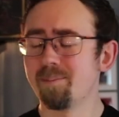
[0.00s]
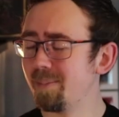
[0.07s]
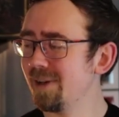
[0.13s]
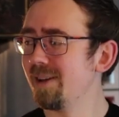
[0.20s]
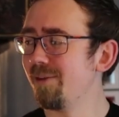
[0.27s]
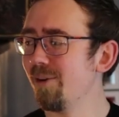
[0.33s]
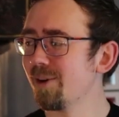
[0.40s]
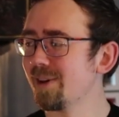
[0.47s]
bin
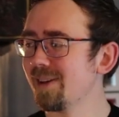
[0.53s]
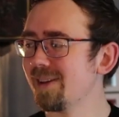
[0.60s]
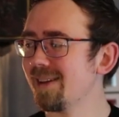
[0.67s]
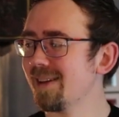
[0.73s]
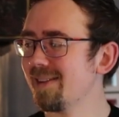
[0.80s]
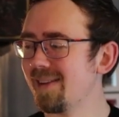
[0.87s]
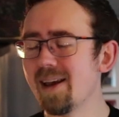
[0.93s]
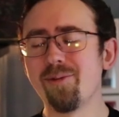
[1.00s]
ich
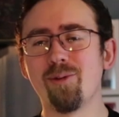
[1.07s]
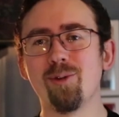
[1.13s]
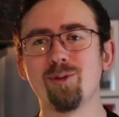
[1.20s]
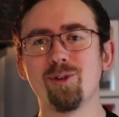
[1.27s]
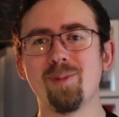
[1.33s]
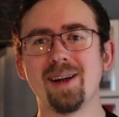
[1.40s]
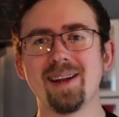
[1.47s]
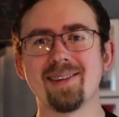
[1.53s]
wirklich sehr froh
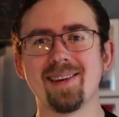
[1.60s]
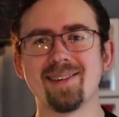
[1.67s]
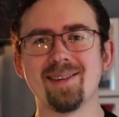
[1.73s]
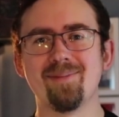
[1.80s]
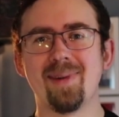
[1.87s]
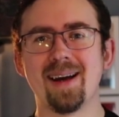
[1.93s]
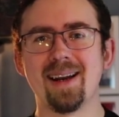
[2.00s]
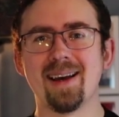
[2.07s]
darüber, dass das
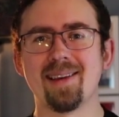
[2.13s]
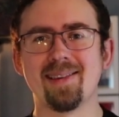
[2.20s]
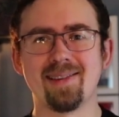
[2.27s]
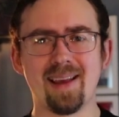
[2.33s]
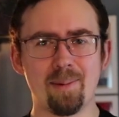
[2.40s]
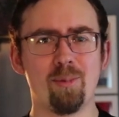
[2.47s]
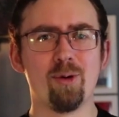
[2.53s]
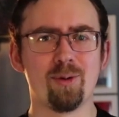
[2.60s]
in meiner
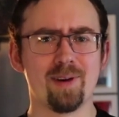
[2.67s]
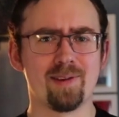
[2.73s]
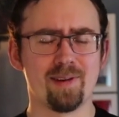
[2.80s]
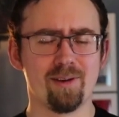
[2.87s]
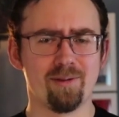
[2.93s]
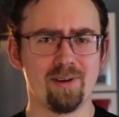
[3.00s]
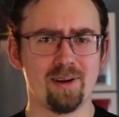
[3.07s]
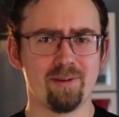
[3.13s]
Sammlung ist
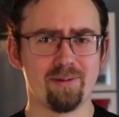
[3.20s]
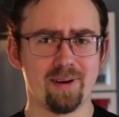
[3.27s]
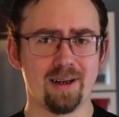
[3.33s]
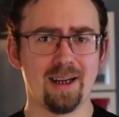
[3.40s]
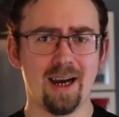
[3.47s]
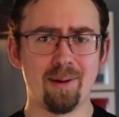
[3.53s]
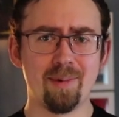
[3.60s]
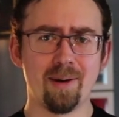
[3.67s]
auf jeden
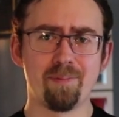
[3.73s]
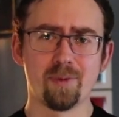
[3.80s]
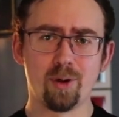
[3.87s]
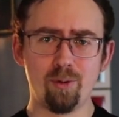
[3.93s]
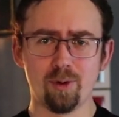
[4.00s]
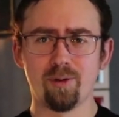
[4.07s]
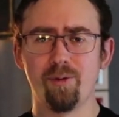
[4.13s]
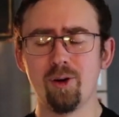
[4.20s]
Fall. Aber
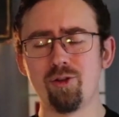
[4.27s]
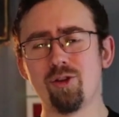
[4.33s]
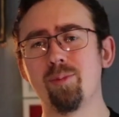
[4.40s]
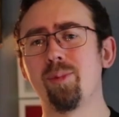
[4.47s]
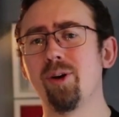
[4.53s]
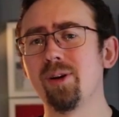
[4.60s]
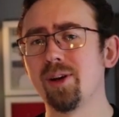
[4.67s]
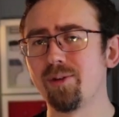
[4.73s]
genug Virtual
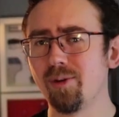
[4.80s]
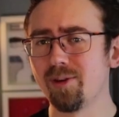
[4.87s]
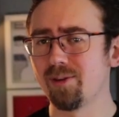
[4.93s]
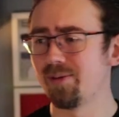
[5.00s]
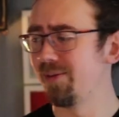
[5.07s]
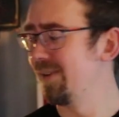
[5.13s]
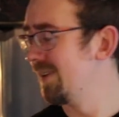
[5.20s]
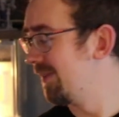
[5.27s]
Boy, das wird
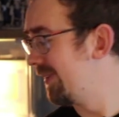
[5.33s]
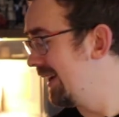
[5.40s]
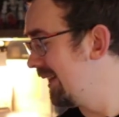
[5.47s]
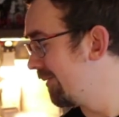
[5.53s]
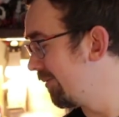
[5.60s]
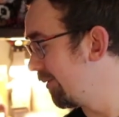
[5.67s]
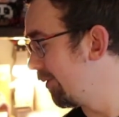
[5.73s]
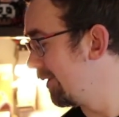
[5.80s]

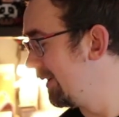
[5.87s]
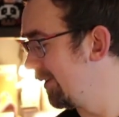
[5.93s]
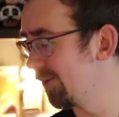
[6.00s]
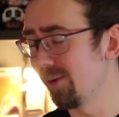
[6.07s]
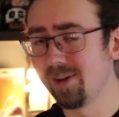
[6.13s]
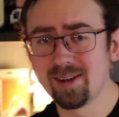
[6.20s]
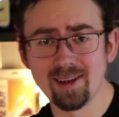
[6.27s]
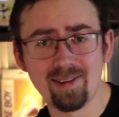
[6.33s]
viele von euch nicht
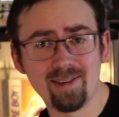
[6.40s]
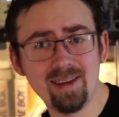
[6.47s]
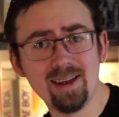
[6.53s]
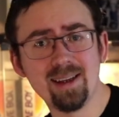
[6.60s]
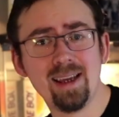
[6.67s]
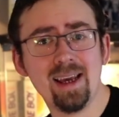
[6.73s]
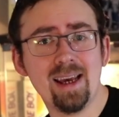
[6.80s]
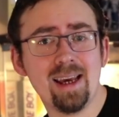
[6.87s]
so
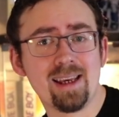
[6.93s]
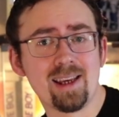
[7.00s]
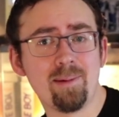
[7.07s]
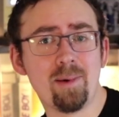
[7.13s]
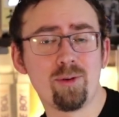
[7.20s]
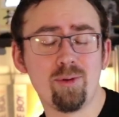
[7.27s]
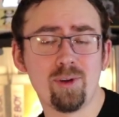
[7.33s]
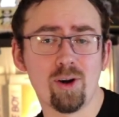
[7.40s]
interessieren. Ich
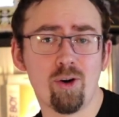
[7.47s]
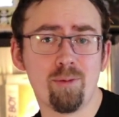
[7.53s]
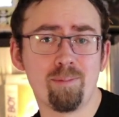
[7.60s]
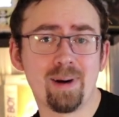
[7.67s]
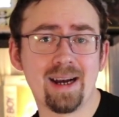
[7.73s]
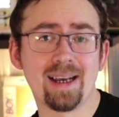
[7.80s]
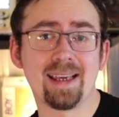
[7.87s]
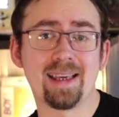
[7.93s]
habe natürlich auch ein
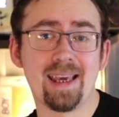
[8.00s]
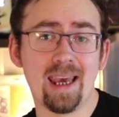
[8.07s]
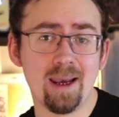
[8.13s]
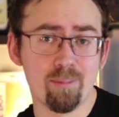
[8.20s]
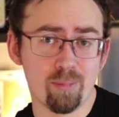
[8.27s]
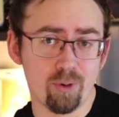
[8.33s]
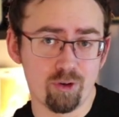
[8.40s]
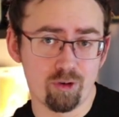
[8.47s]
paar
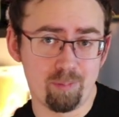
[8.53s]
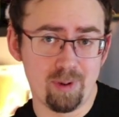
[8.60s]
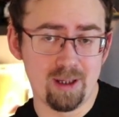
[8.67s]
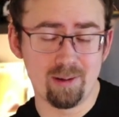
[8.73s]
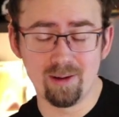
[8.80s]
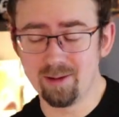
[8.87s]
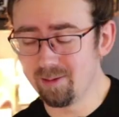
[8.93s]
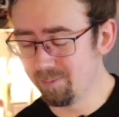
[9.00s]

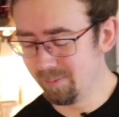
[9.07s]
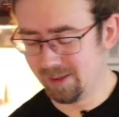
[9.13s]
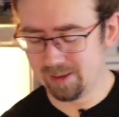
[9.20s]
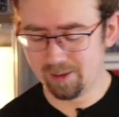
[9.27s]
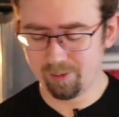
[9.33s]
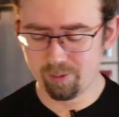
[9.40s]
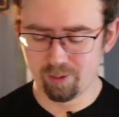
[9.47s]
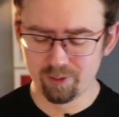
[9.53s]
Gameboy-Spiele mir
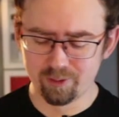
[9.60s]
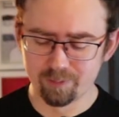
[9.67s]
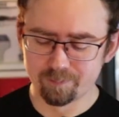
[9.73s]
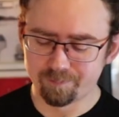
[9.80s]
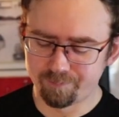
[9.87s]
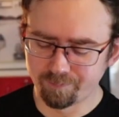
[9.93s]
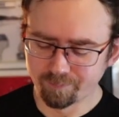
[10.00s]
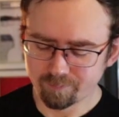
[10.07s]
gegönnt.
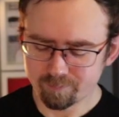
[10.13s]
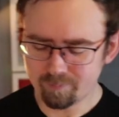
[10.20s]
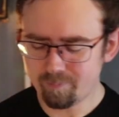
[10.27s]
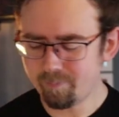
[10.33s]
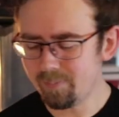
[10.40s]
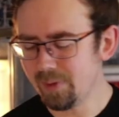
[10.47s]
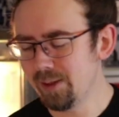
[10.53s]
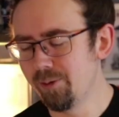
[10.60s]

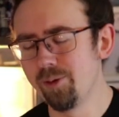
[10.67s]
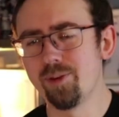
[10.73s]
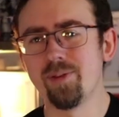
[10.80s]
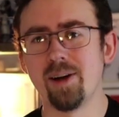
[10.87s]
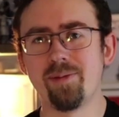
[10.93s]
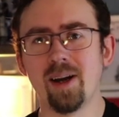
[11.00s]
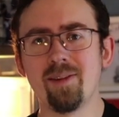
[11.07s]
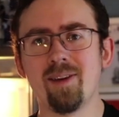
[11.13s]
Und
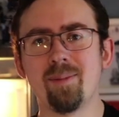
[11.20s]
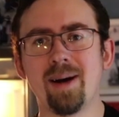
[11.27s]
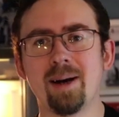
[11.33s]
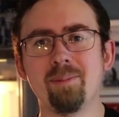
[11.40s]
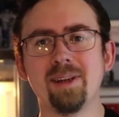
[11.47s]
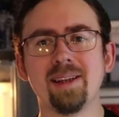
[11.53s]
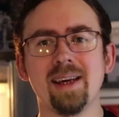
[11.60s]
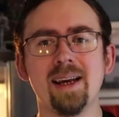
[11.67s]
zwar fangen wir mal
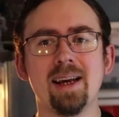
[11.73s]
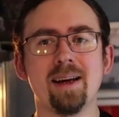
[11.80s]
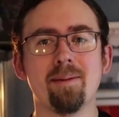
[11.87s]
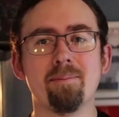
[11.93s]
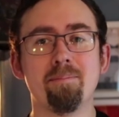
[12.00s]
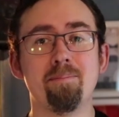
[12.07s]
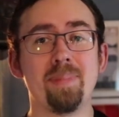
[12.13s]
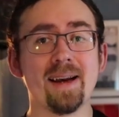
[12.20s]
an mit
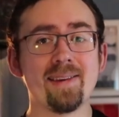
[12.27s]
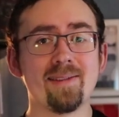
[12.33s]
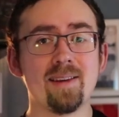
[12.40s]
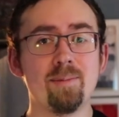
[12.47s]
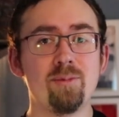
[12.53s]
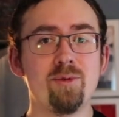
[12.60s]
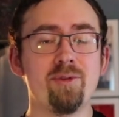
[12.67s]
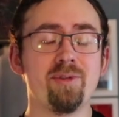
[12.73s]

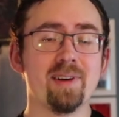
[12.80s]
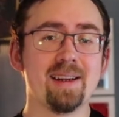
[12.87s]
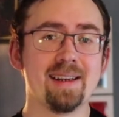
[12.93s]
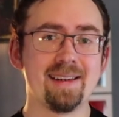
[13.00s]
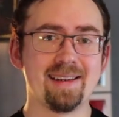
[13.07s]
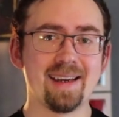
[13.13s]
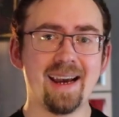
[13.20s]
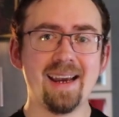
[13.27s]
Buster Move
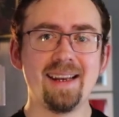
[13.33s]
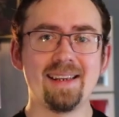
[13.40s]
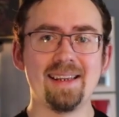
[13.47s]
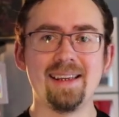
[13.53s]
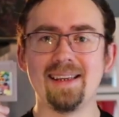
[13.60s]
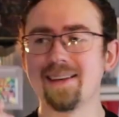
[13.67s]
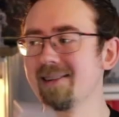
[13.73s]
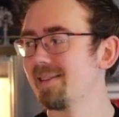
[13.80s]

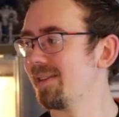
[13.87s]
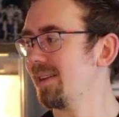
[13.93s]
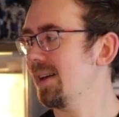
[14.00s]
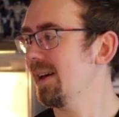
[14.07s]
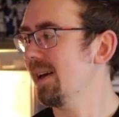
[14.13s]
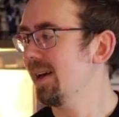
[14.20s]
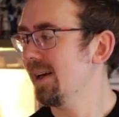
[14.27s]
3DX.